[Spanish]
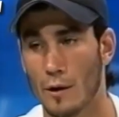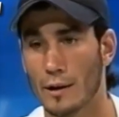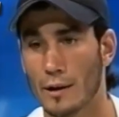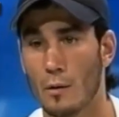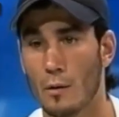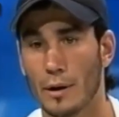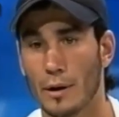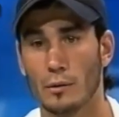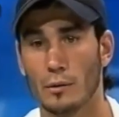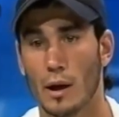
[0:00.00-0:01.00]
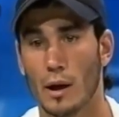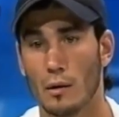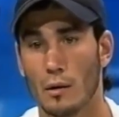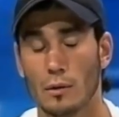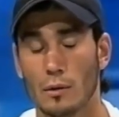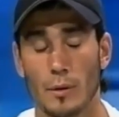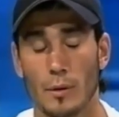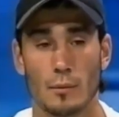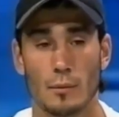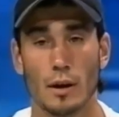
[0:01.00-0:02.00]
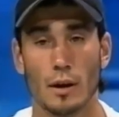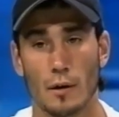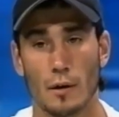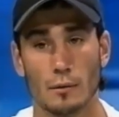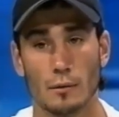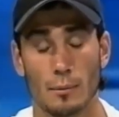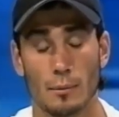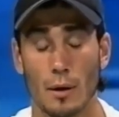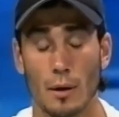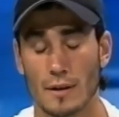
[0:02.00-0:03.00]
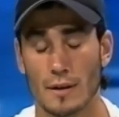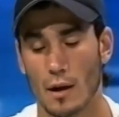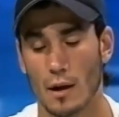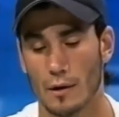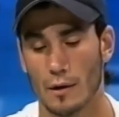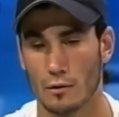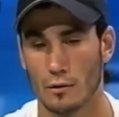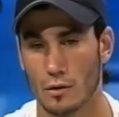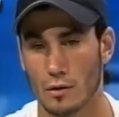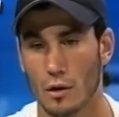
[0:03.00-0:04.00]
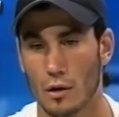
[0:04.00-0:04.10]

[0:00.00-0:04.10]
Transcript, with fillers: Y la verdad que estamos perdiendo una, pieza muy clave, una, pieza clave, ¿no?